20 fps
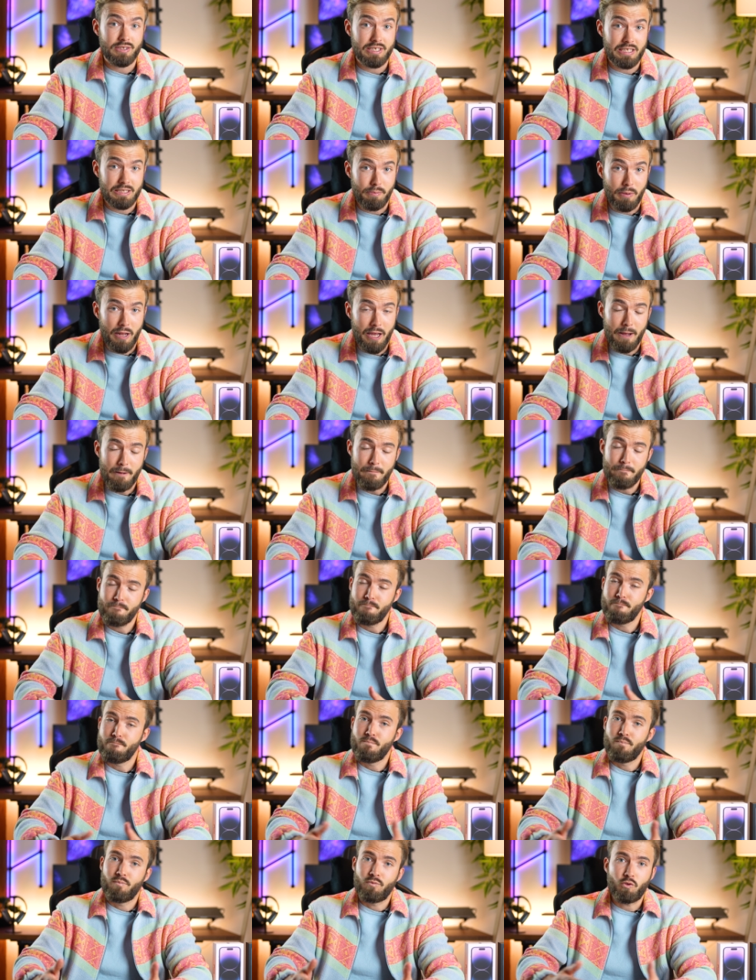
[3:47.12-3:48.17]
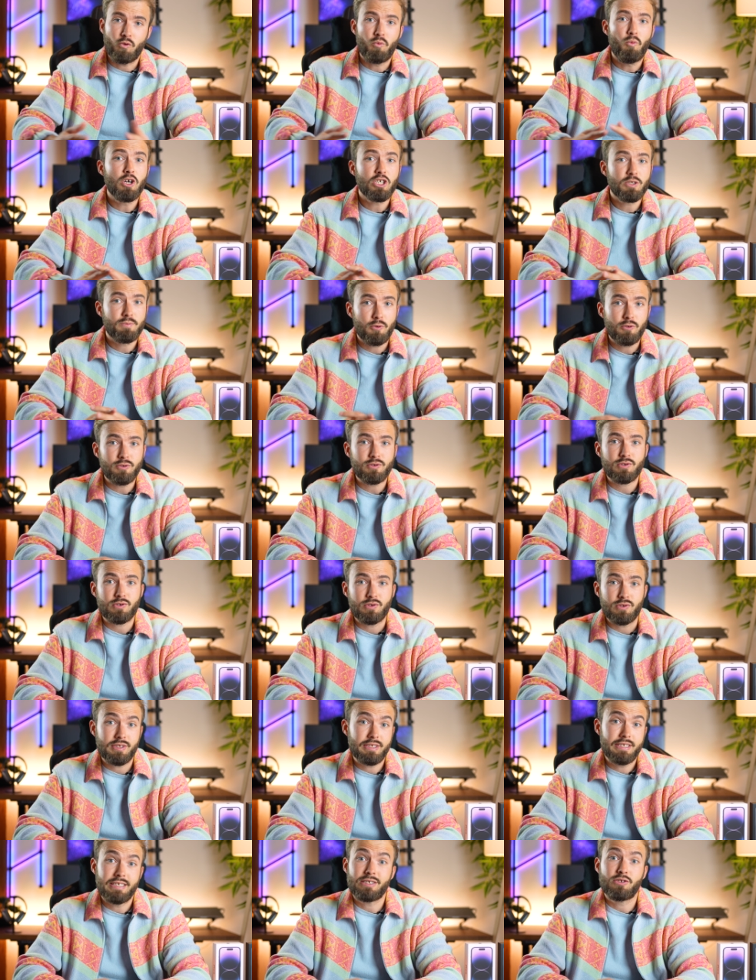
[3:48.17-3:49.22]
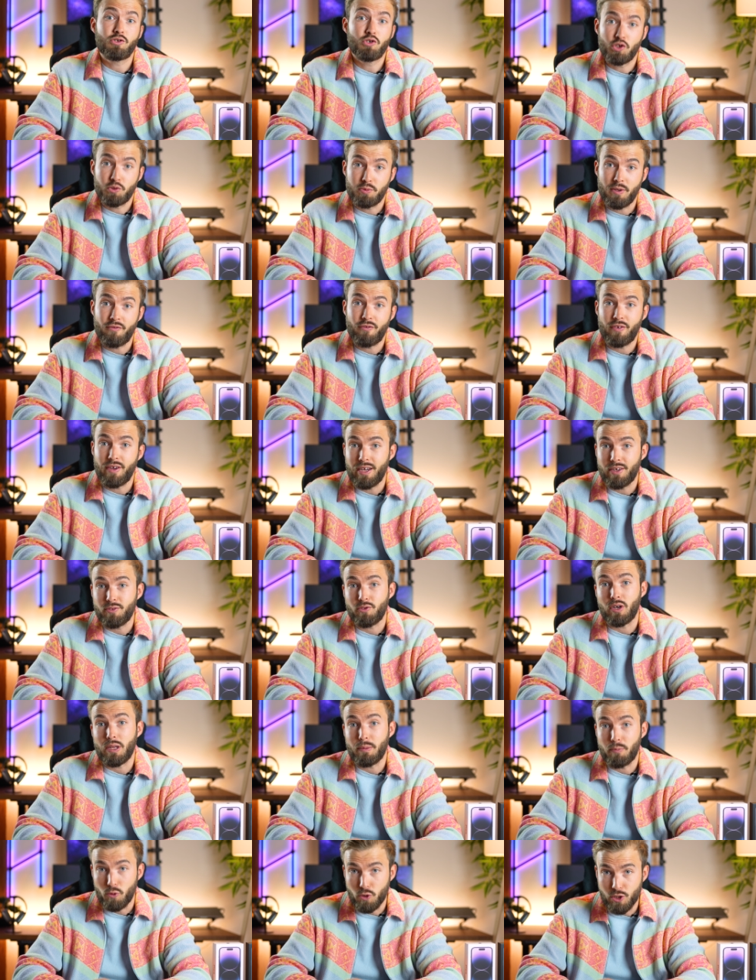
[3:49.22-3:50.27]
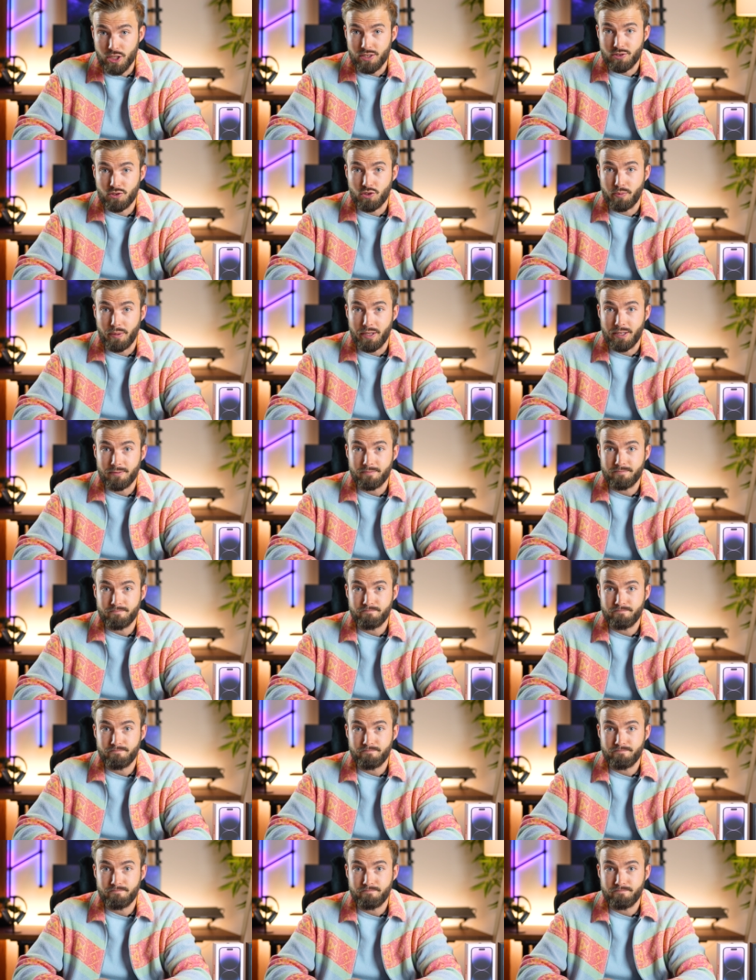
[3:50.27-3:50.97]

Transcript: Display. Donc moi, je pense que c'est ce que je vais faire dans les prochaines semaines.